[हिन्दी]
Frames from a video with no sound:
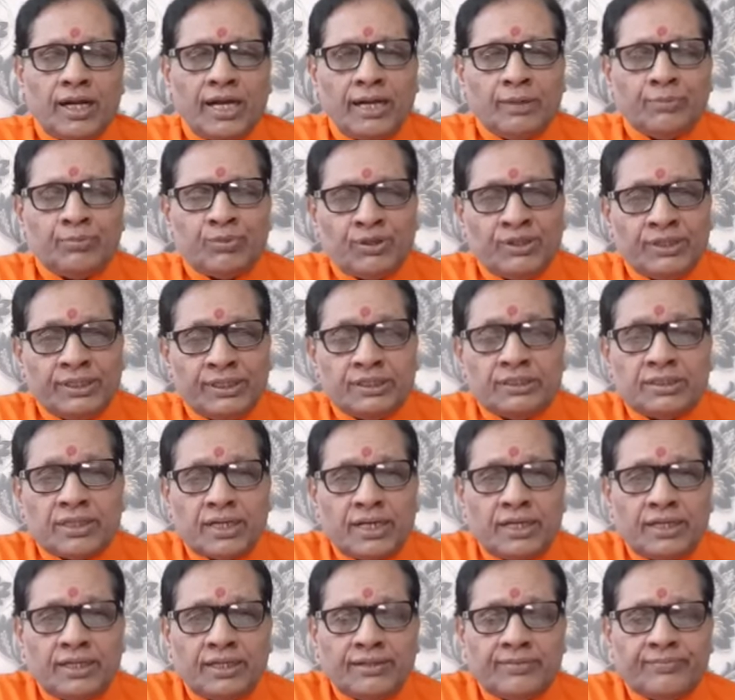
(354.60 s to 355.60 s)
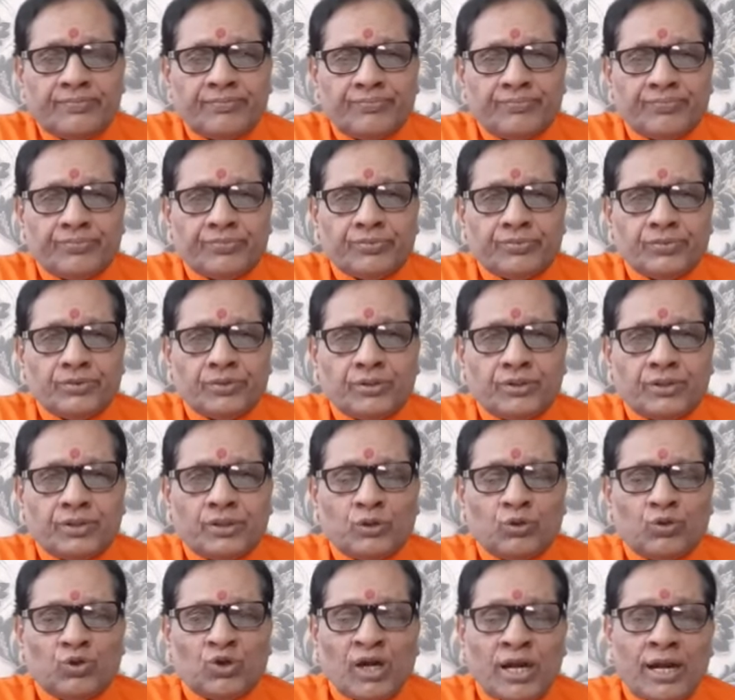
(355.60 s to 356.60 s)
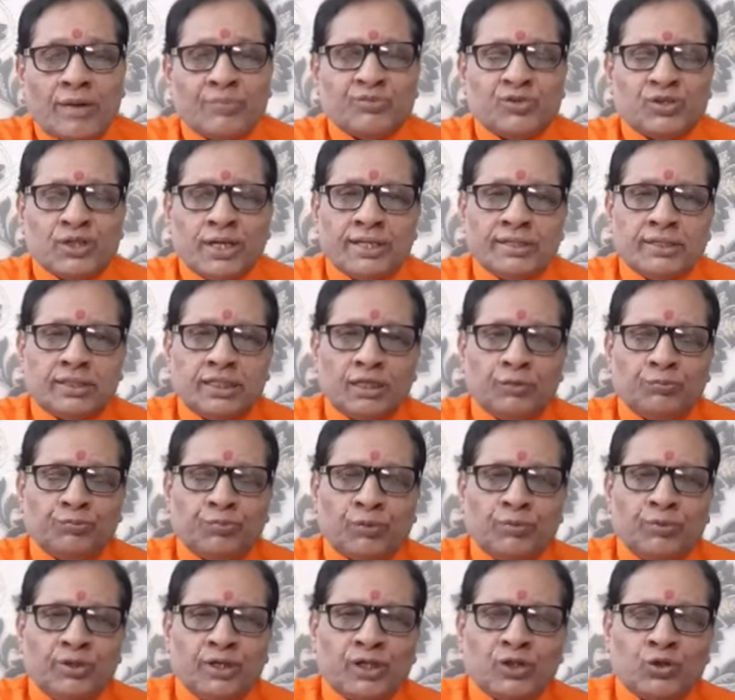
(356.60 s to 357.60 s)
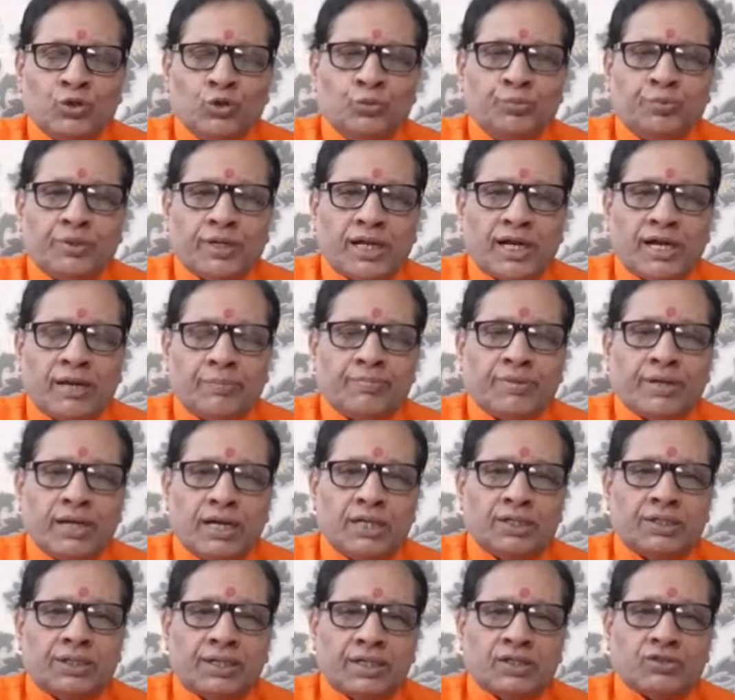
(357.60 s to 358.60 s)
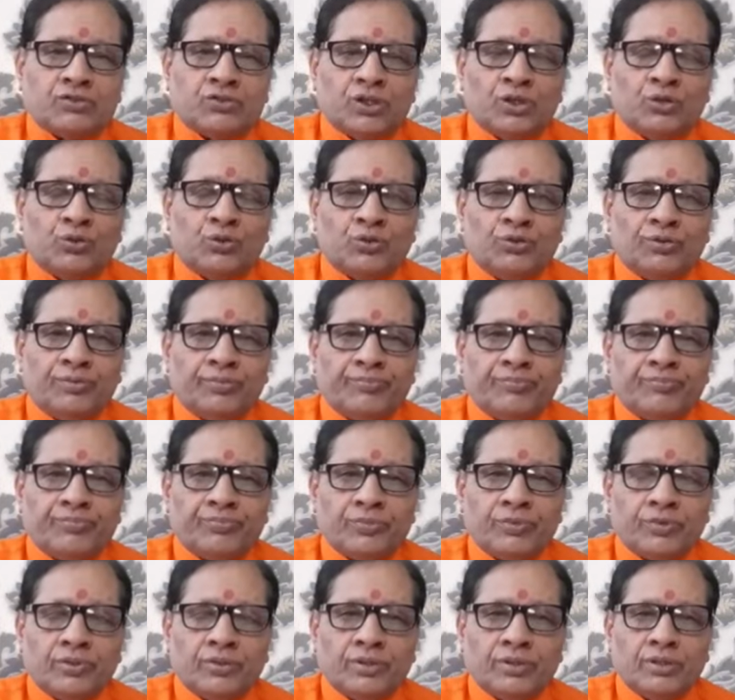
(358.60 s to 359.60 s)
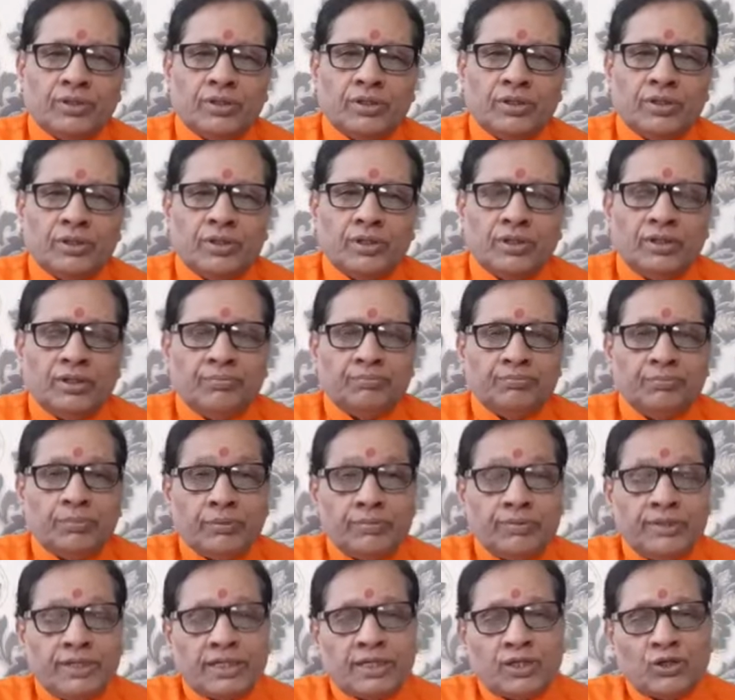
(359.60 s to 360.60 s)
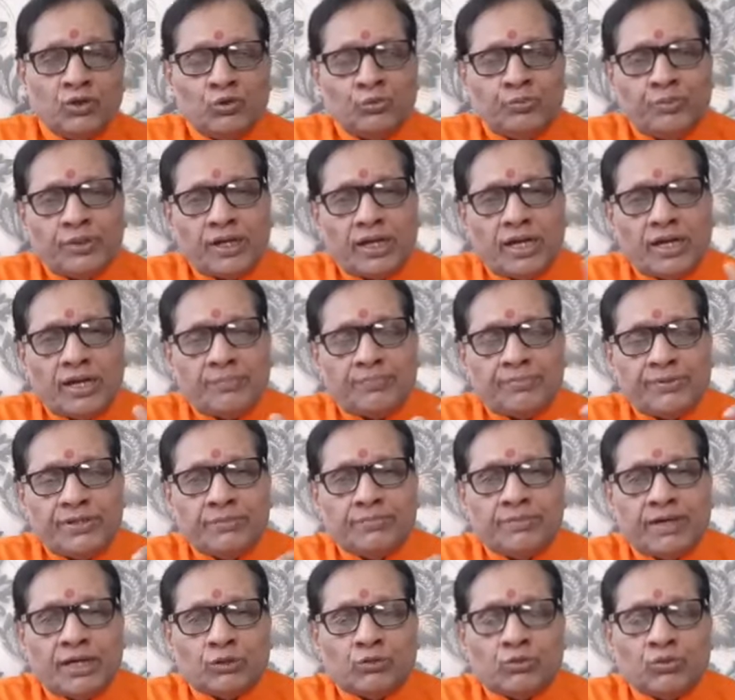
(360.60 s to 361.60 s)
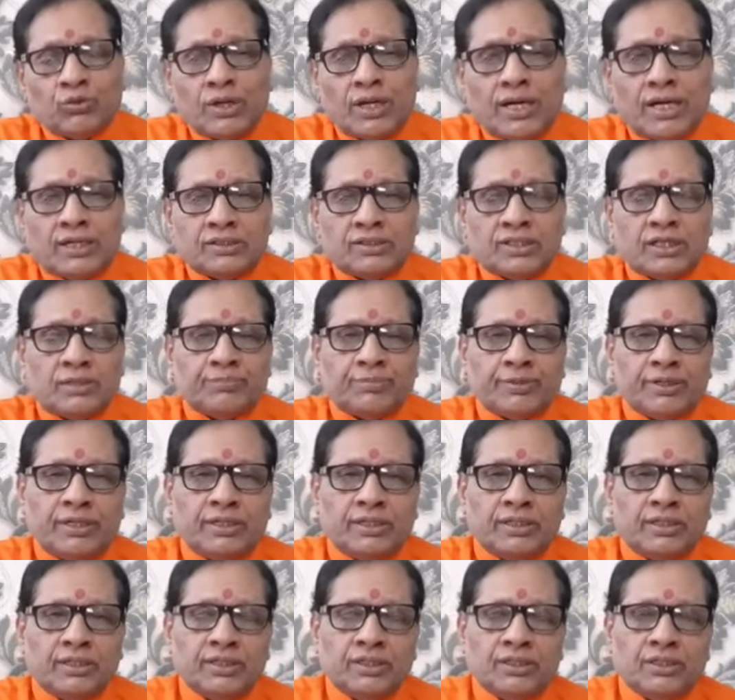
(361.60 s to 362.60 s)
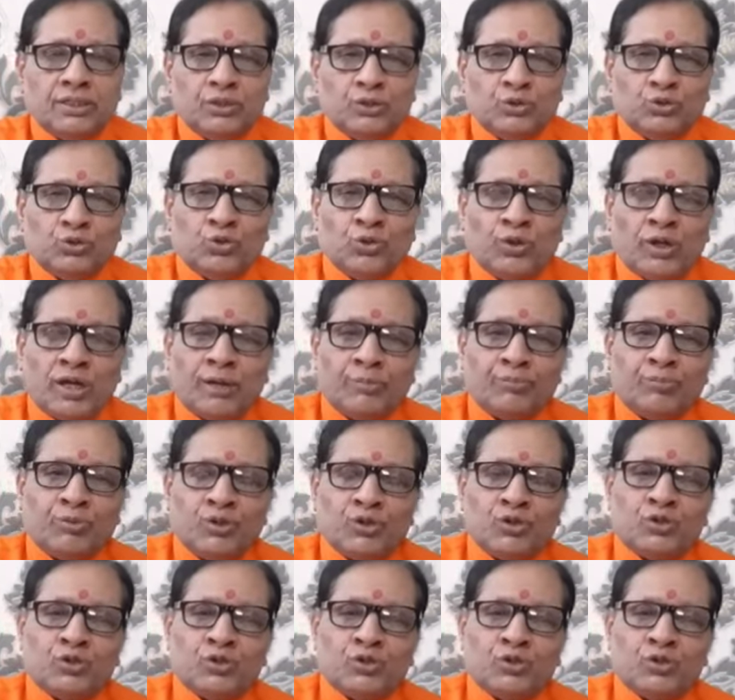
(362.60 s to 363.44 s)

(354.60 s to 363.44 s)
आप नेता हैं और आप चाहते हैं कि पब्लिक के ऊपर आपका अट्रैक्शन हो पब्लिक के ऊपर आपकी बातों का असर पड़े तो आपको